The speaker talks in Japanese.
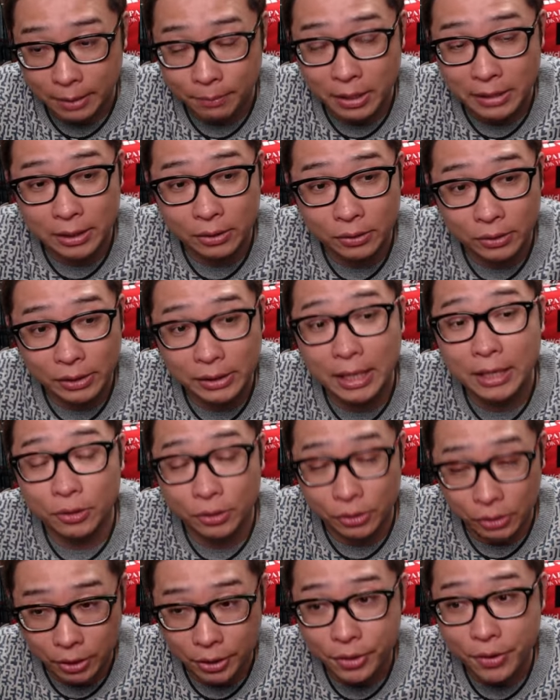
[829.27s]
皆さんのシナリオ
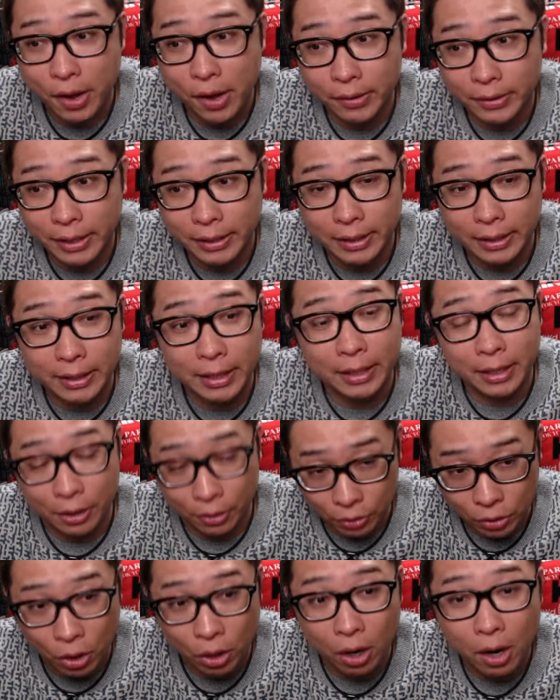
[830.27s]
作りには役立てていただけ
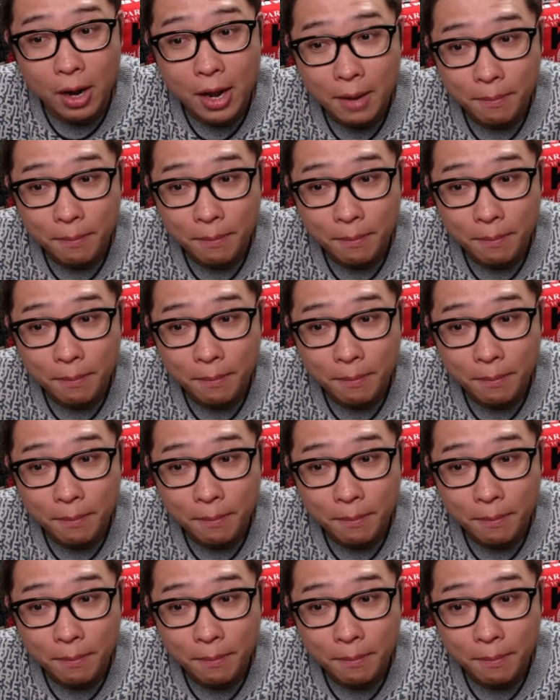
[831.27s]
ると、